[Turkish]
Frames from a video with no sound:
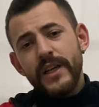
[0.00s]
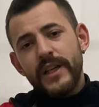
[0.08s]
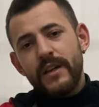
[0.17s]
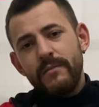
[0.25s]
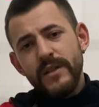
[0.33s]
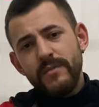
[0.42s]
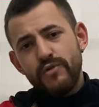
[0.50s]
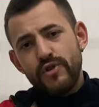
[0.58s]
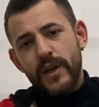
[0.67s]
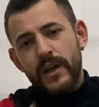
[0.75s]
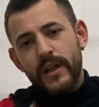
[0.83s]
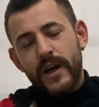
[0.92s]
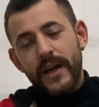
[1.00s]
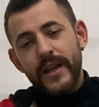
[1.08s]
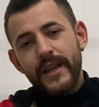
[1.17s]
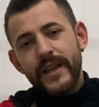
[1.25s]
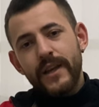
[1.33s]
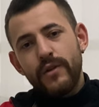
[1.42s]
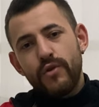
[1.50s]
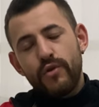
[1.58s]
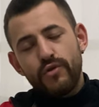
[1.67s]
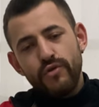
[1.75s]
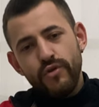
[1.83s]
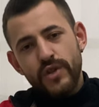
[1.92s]
nedenimiz bu şekilde. Anneden
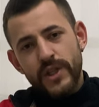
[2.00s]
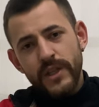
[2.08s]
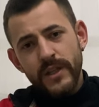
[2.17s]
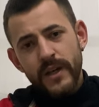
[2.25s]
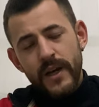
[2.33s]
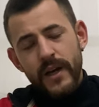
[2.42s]
gördüğü için